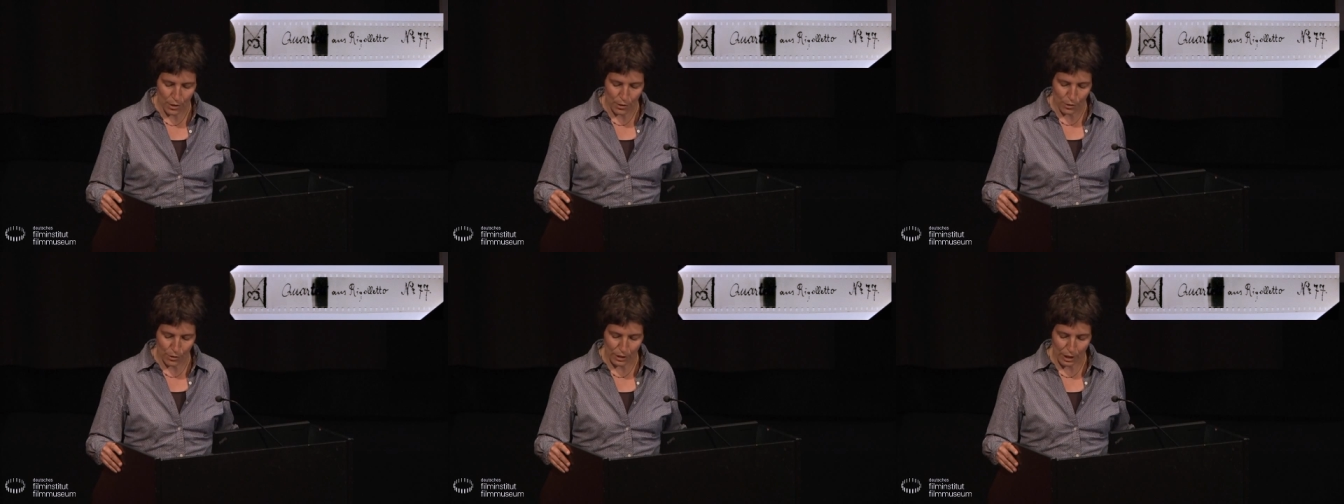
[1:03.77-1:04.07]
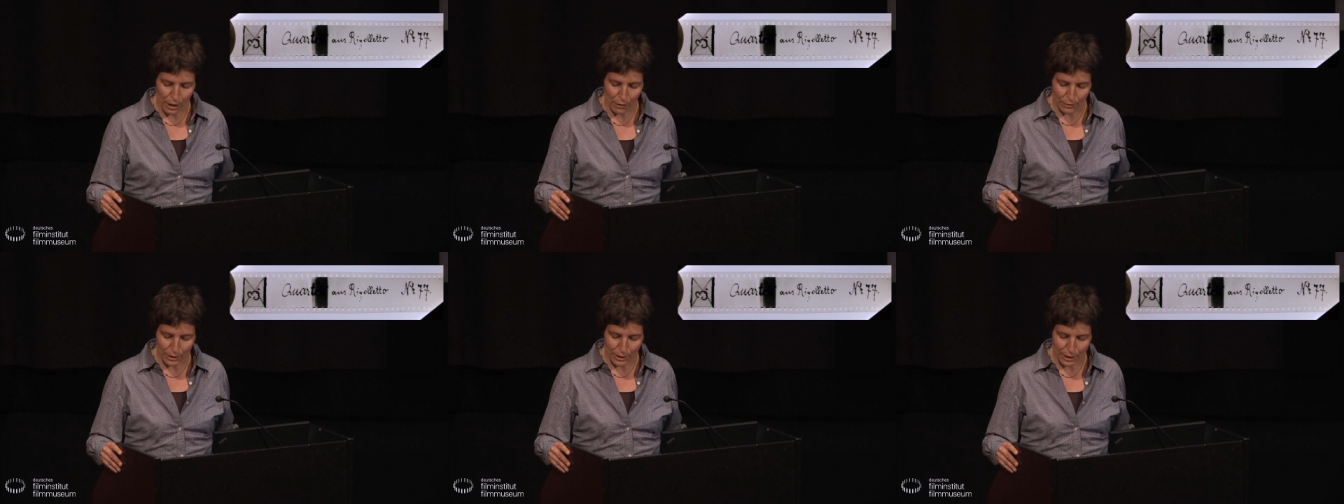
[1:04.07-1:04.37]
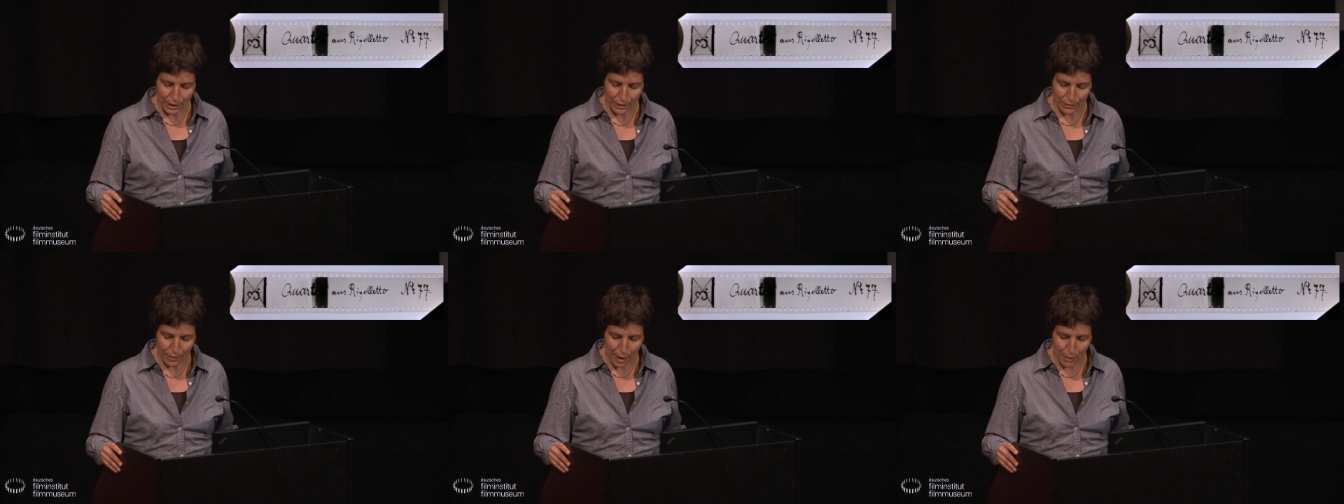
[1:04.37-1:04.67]
und auf
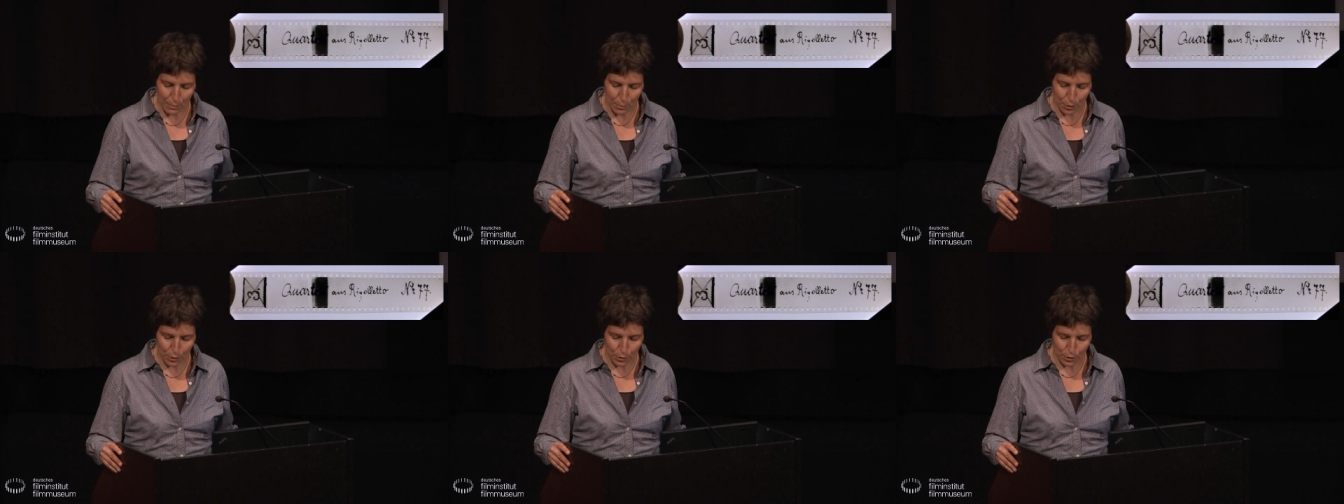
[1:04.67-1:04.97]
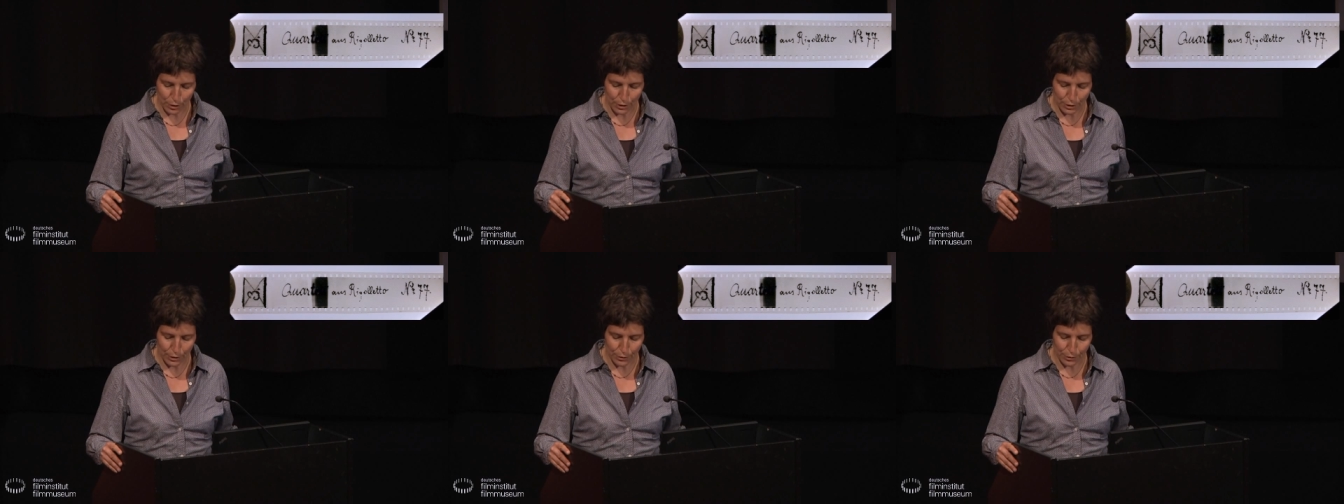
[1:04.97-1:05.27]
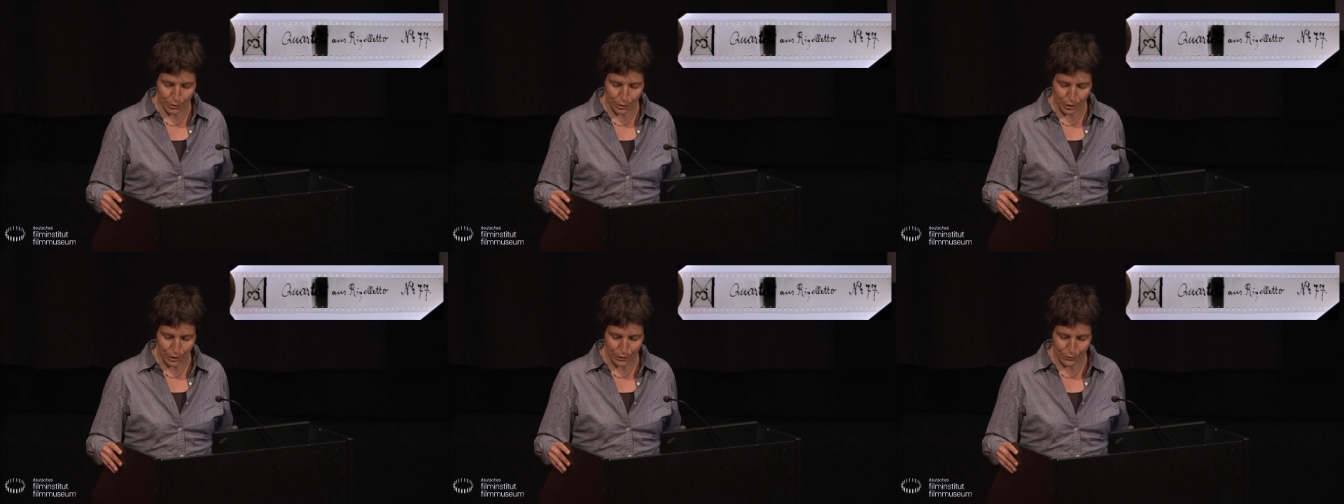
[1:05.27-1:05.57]
die zwei
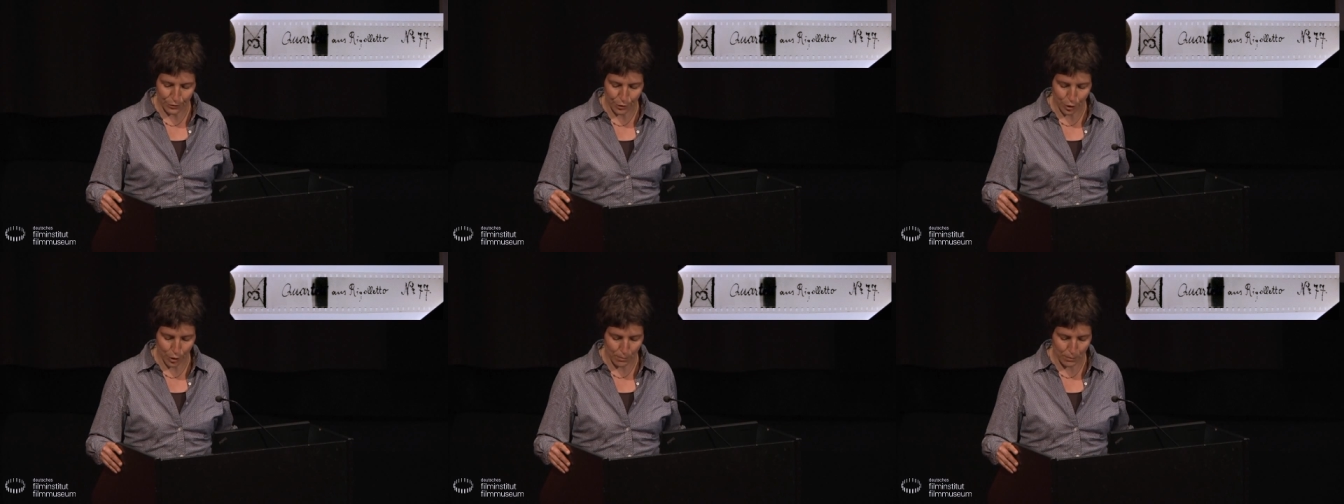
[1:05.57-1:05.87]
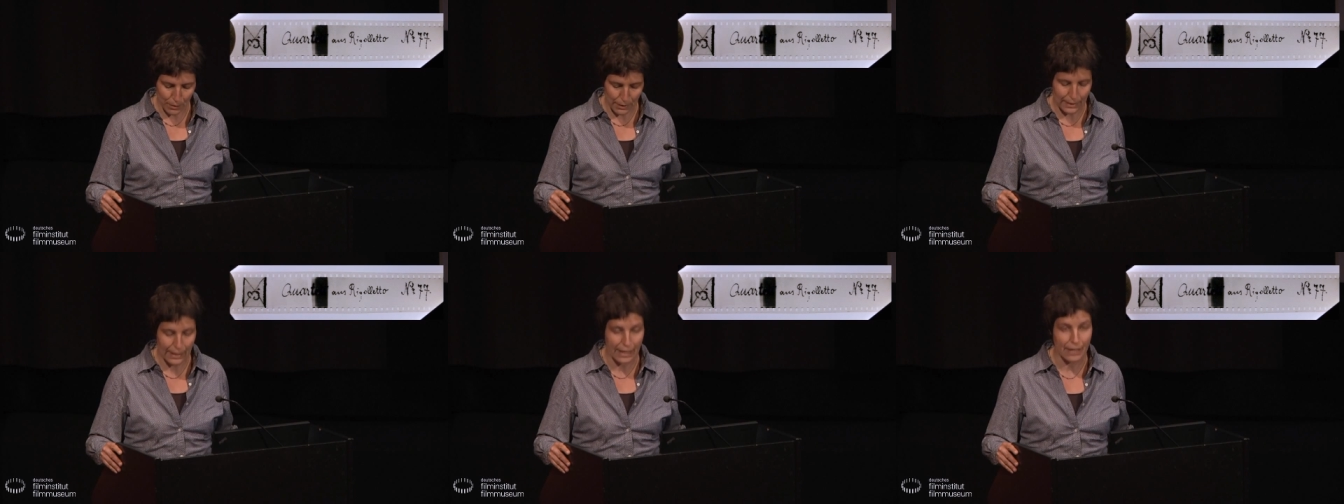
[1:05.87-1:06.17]
Produktionsfirmen